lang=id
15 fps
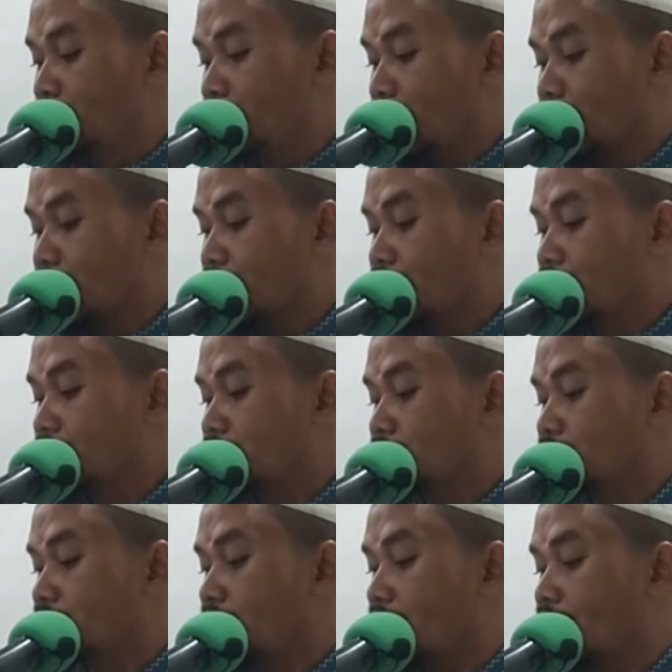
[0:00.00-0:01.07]
maka
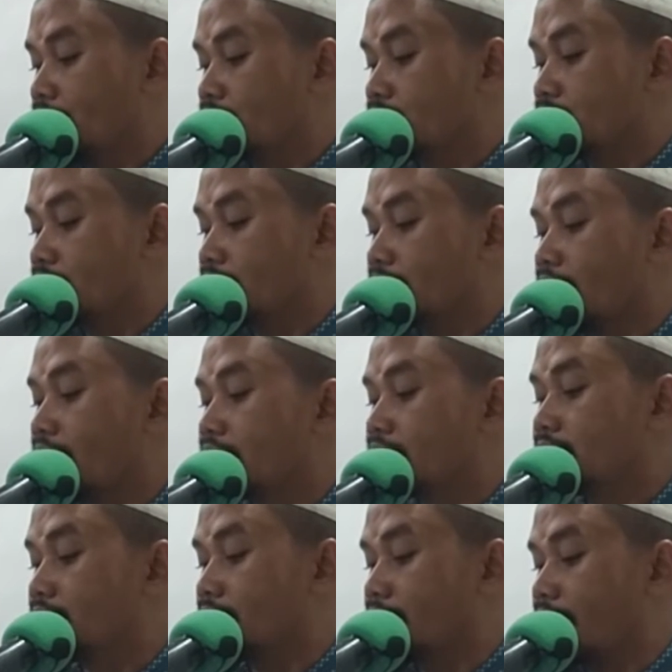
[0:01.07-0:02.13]
itu harus
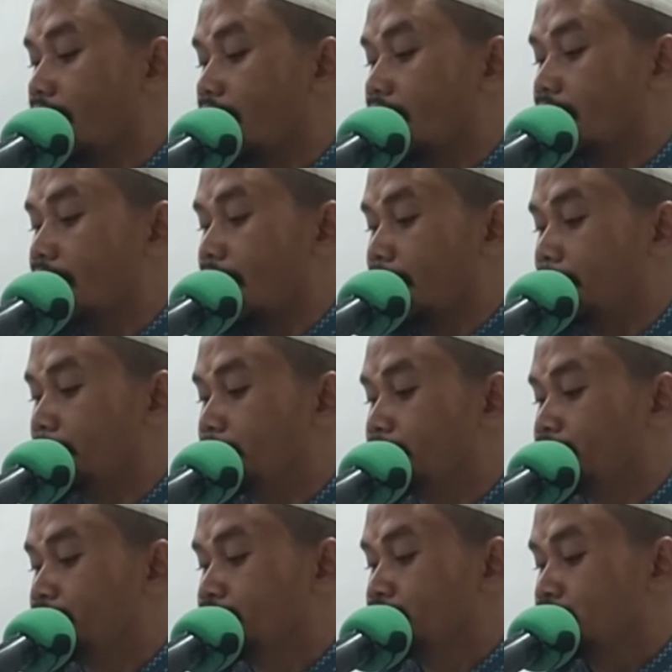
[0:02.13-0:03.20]
kita
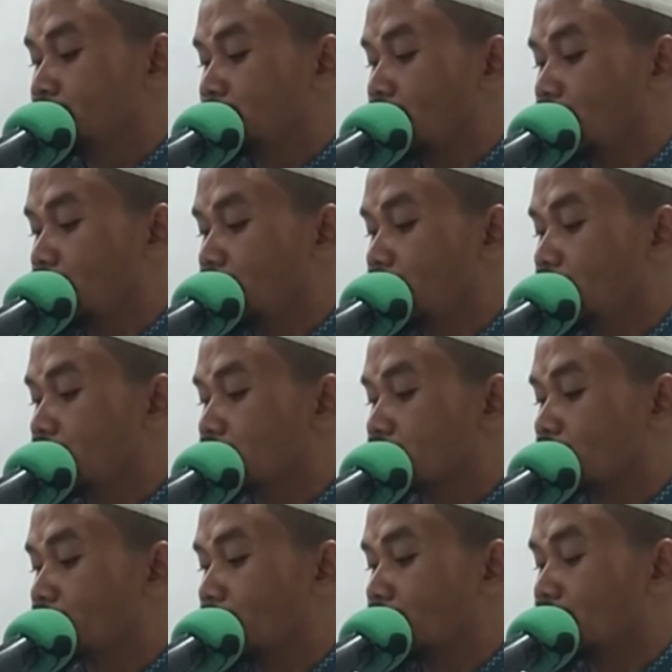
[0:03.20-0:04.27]
tinggalkan. Jadi
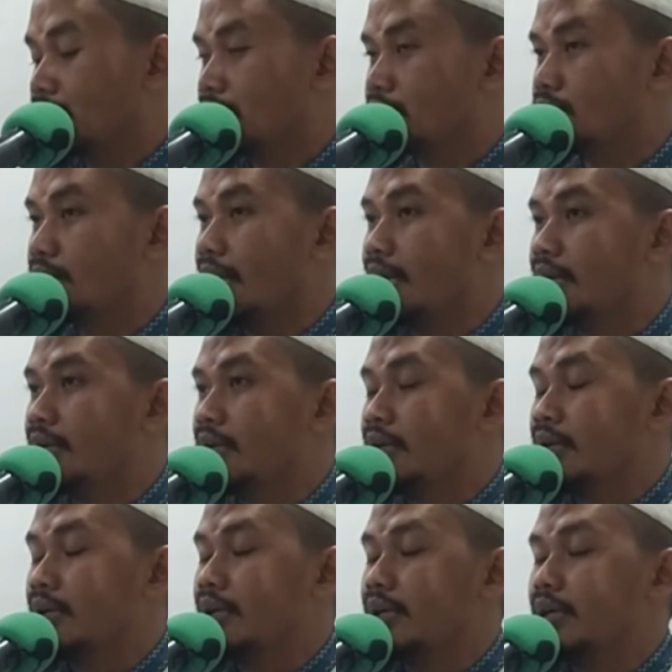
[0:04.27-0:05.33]
seperti itulah
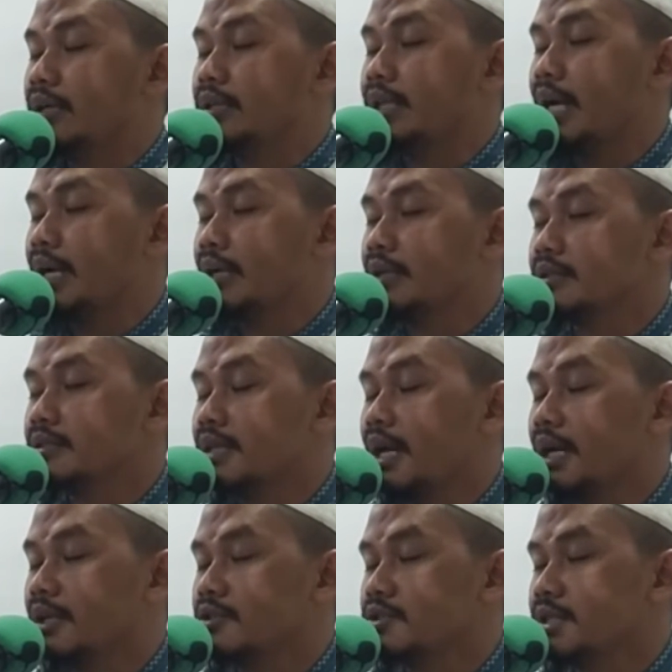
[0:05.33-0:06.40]
uh, yang
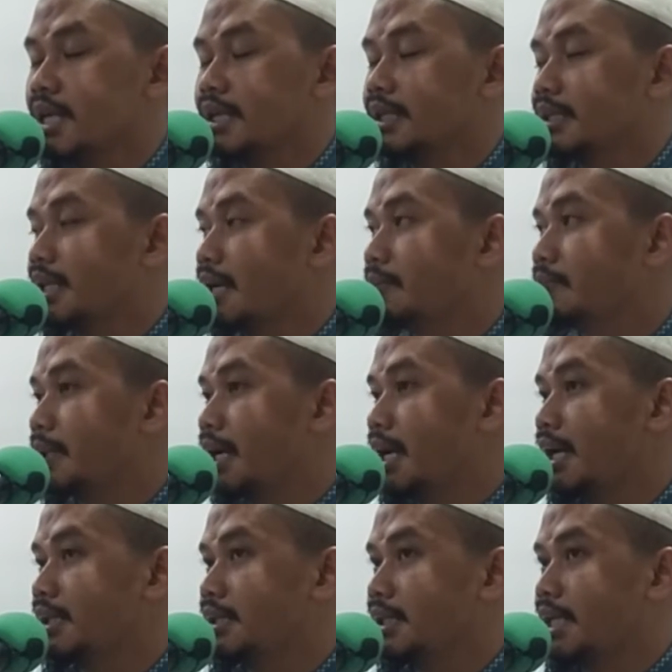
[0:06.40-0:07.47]
seharusnya kita
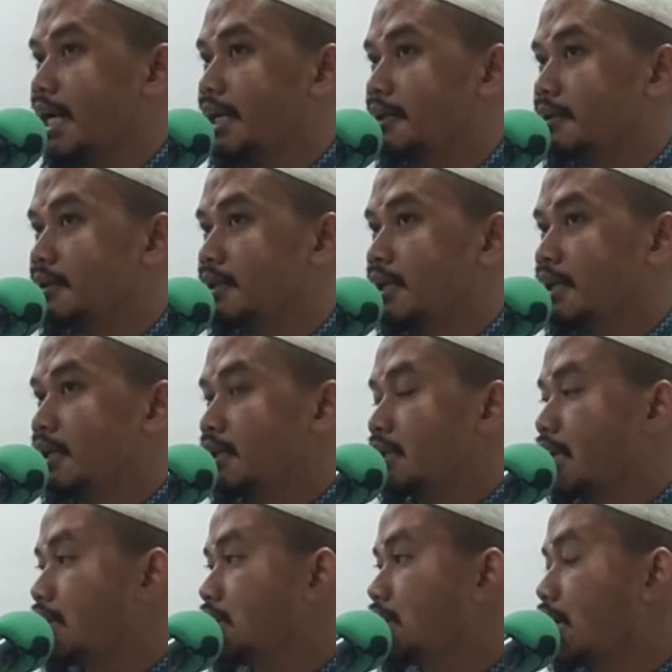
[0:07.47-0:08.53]
perhatikan.
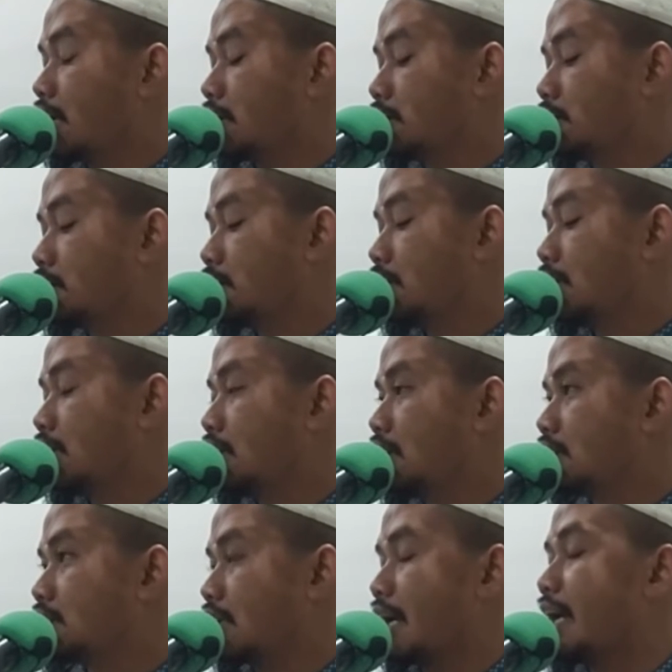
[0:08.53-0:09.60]
Dan yang
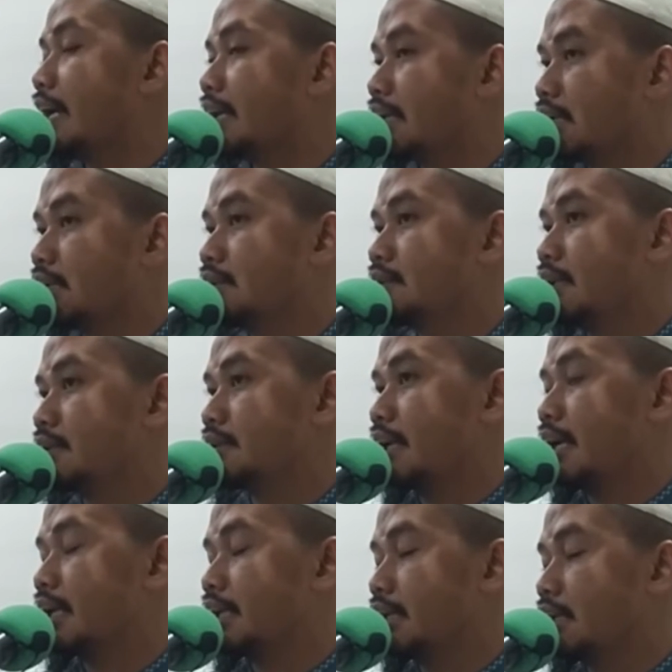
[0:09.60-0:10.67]
uh, terakhir, yang
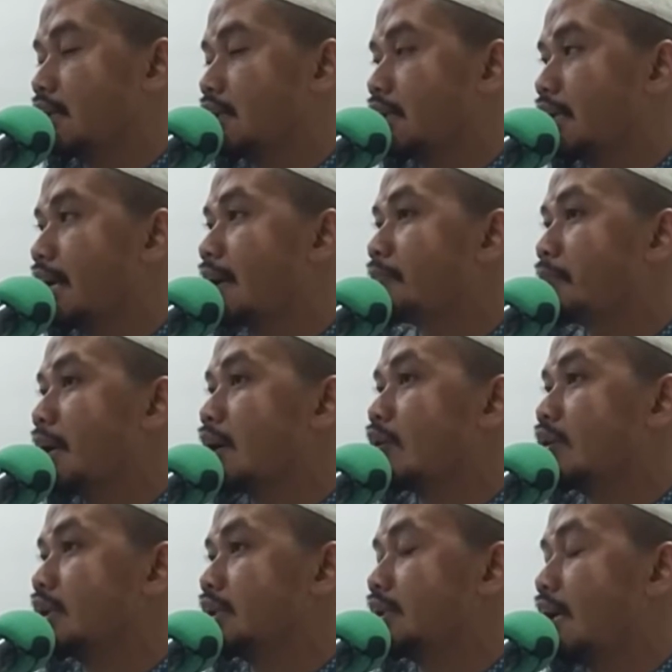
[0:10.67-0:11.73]
terakhir, kenapa
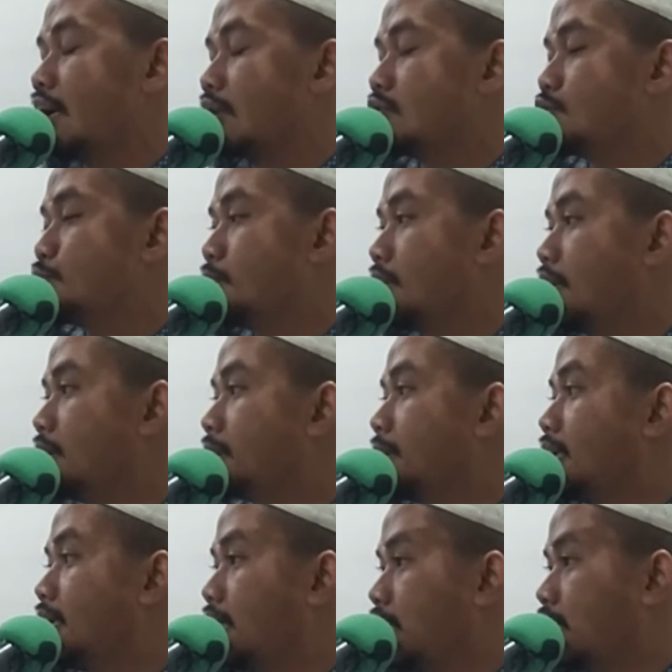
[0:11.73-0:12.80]
kok kita harus
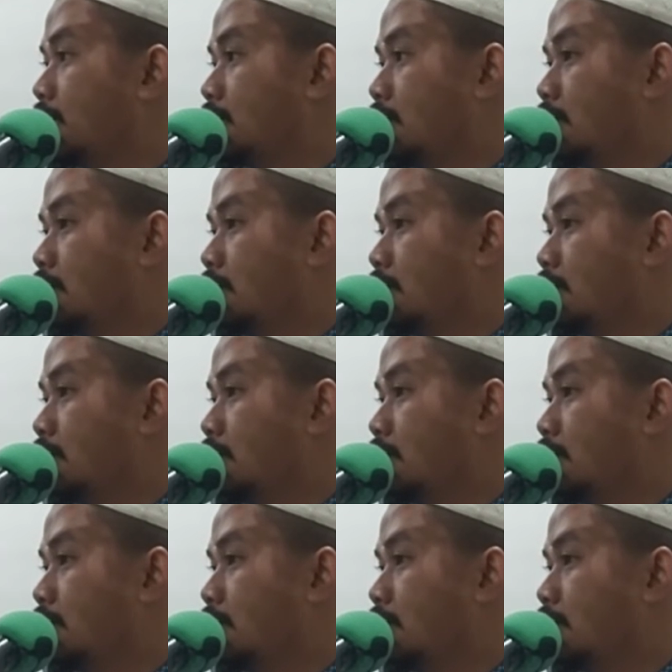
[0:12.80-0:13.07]
pilih-pilih